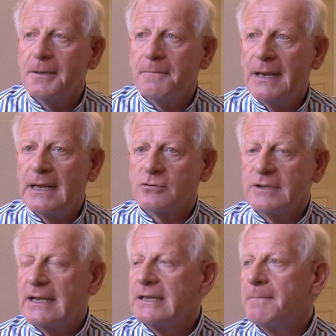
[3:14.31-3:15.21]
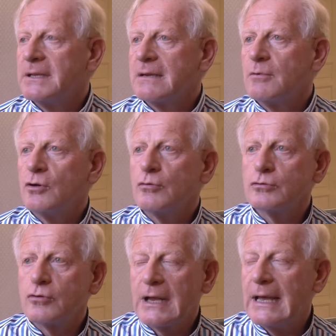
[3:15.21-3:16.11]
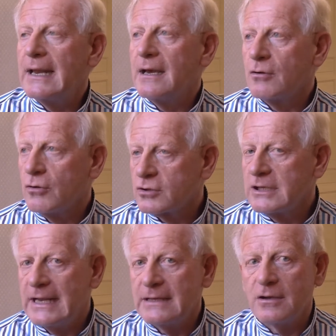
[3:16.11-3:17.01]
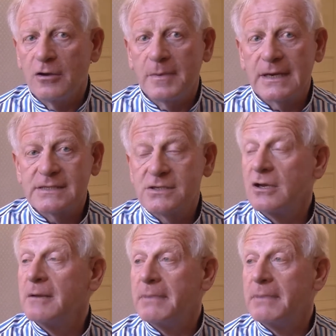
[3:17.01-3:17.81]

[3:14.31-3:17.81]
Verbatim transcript: per la tutela del patrimonio culturale ha coordinato le operazioni